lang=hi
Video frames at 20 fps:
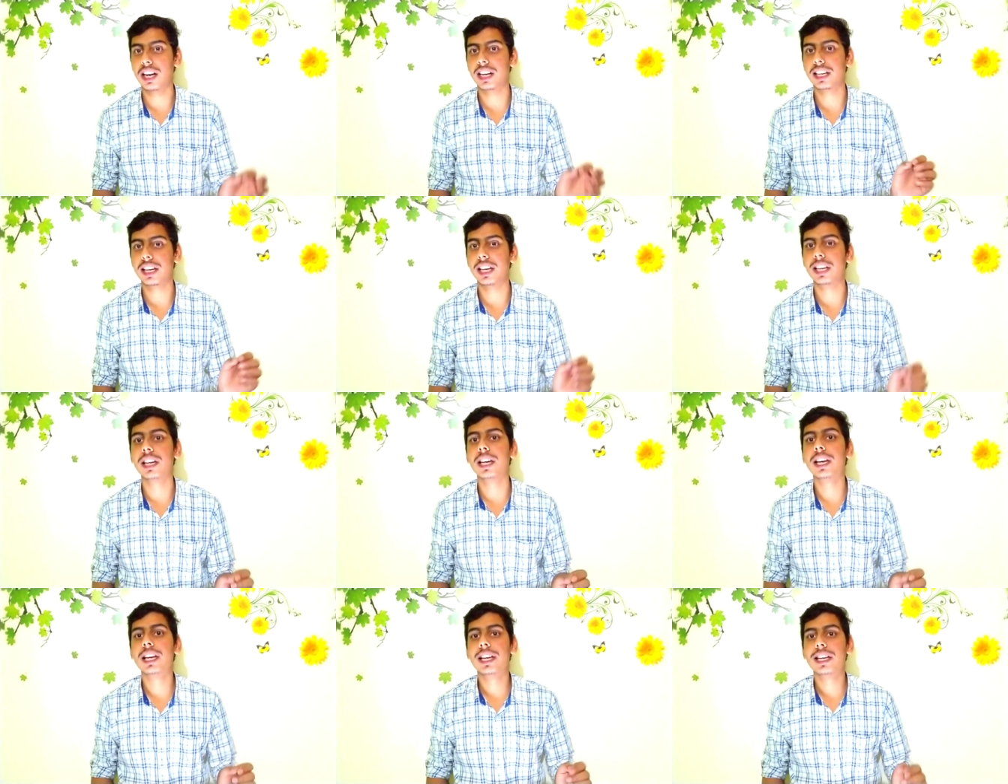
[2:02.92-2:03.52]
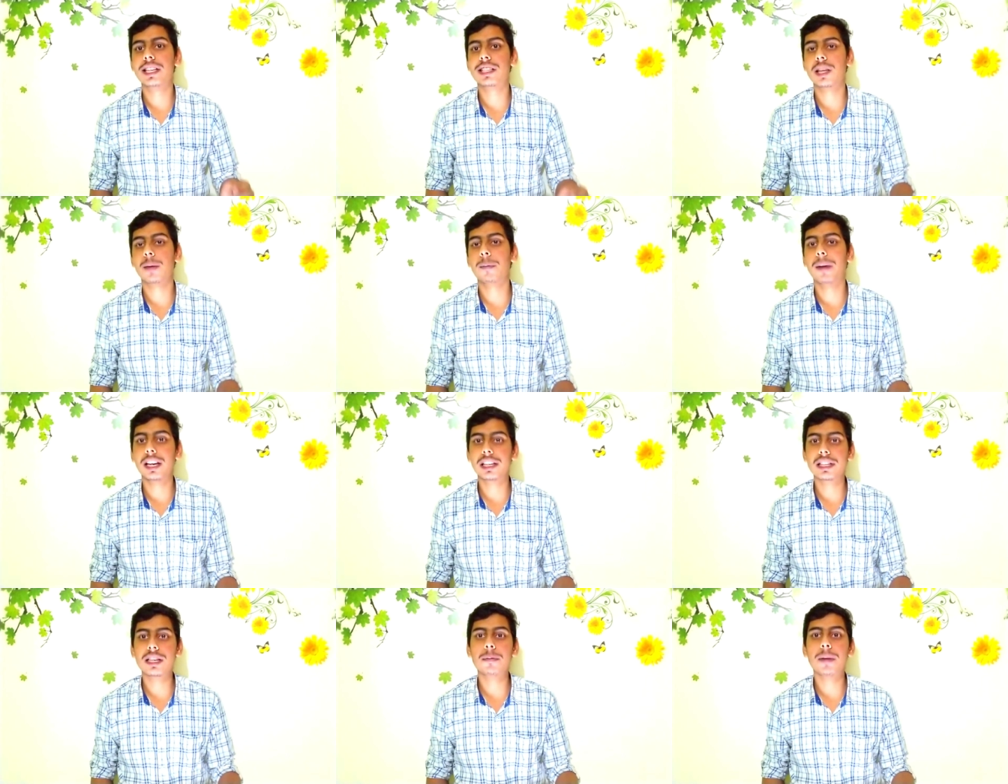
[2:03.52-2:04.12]
कार्ड के
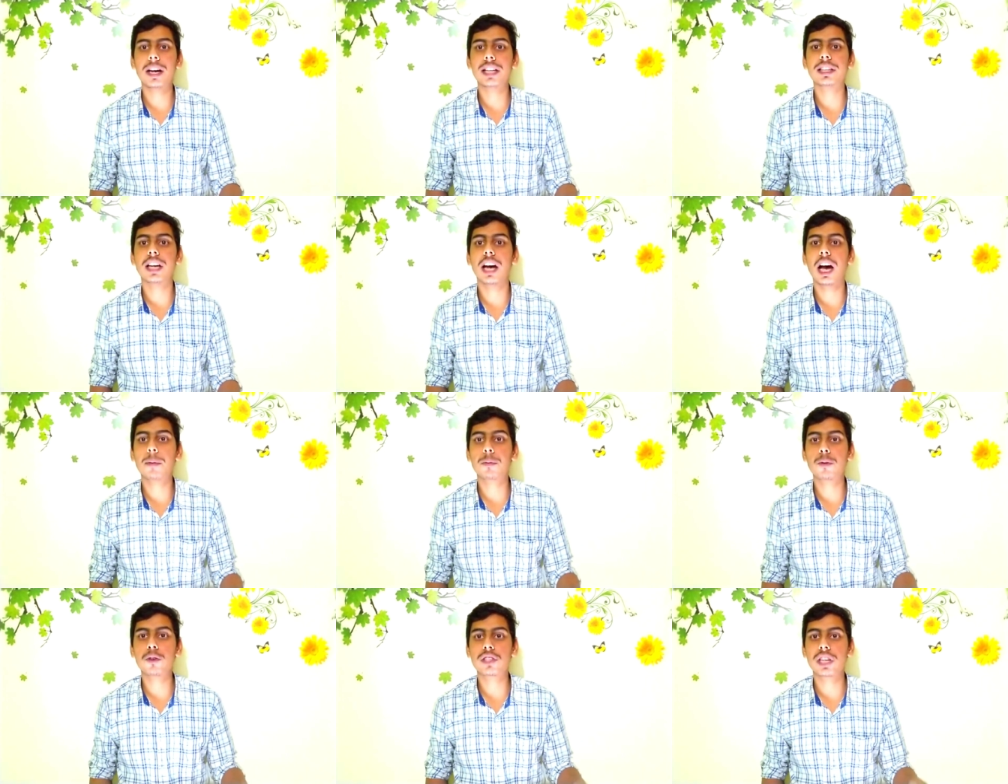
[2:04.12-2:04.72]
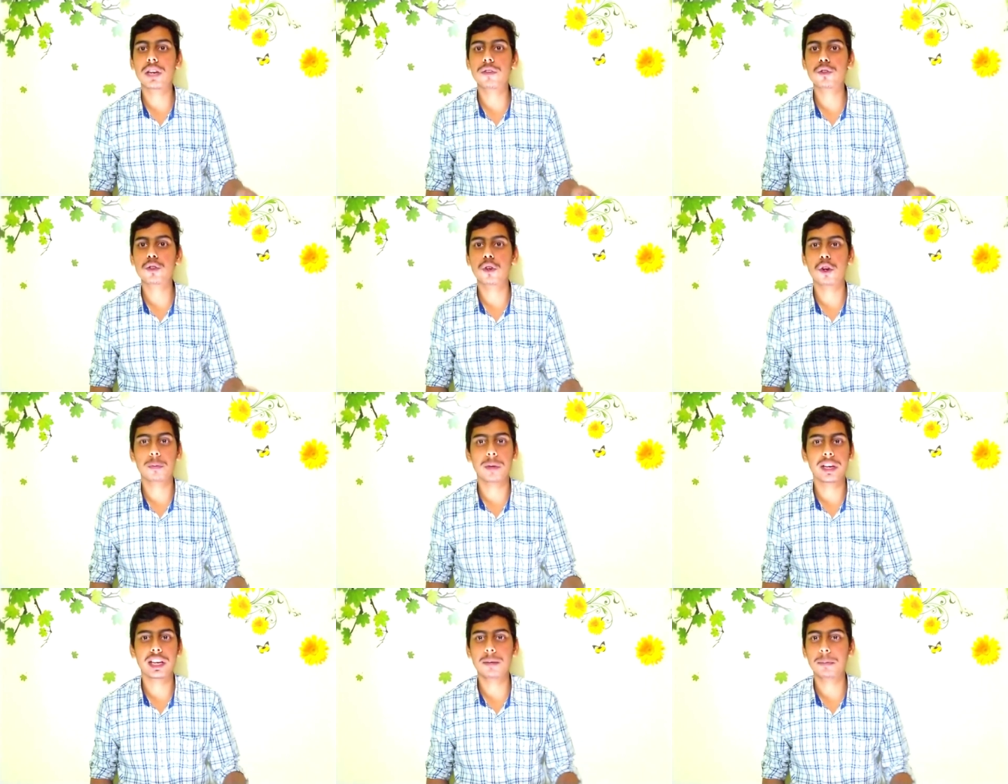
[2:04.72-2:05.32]
इस्तेमाल के बाद आपको सिर्फ
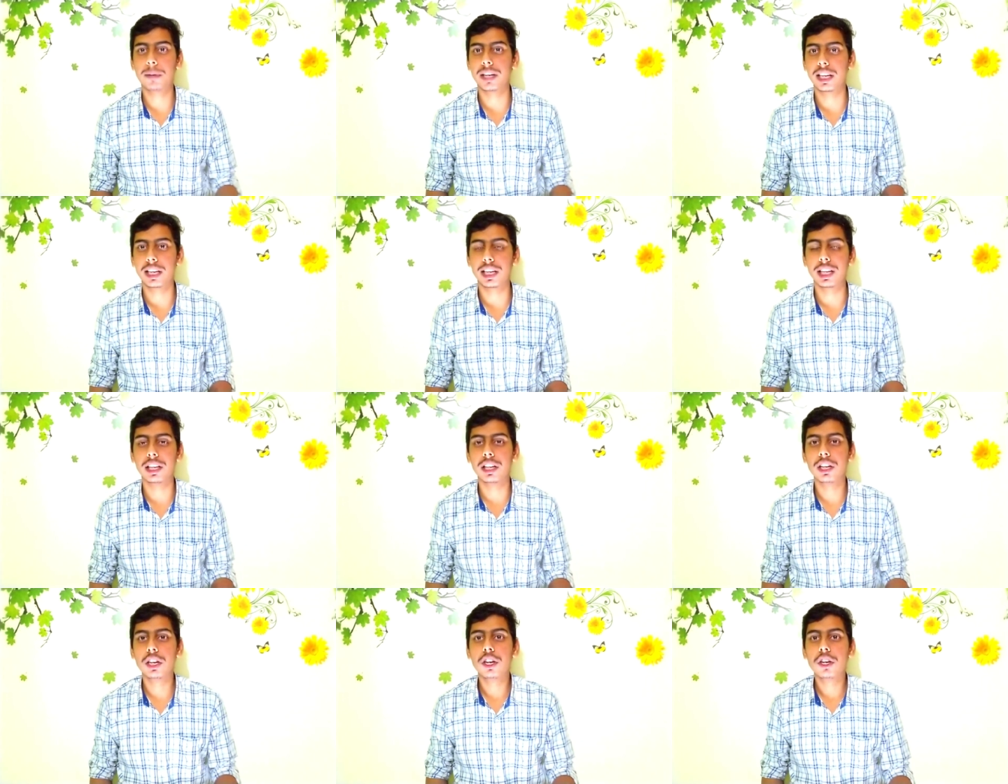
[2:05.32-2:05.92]
सौ रुपए की पड़ेगी